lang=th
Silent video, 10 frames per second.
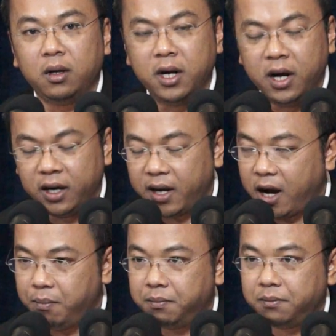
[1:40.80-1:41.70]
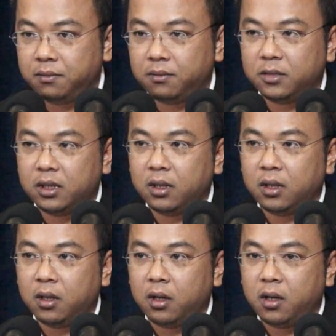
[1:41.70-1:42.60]
หนึ่งนะครับ
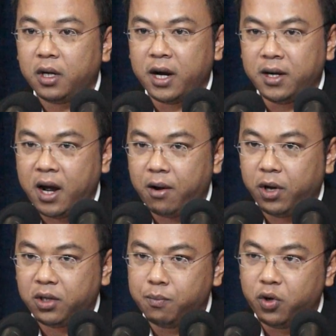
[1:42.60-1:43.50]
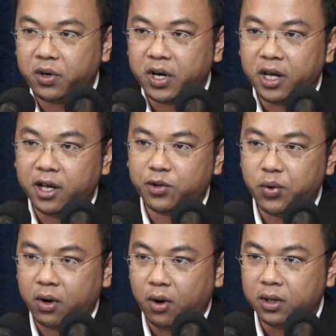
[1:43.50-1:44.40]
คณะรัฐมนตรีทุก
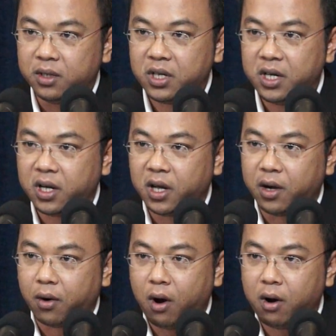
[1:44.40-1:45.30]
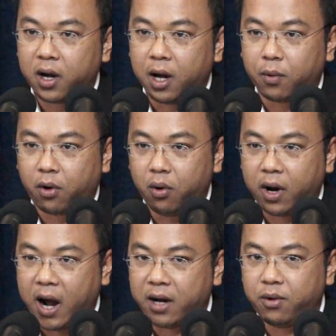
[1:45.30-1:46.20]
คนที่เกี่ยวข้องกับโครง
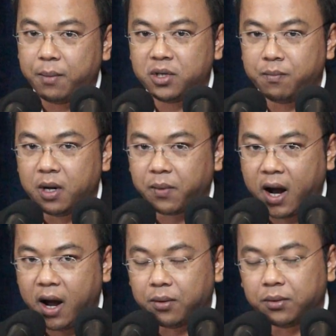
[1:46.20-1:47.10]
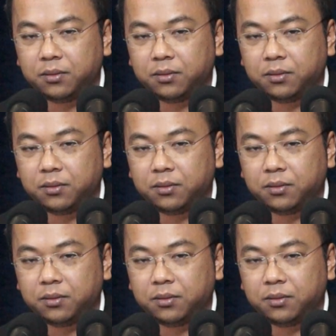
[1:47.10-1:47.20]
การรับจำนำข้าว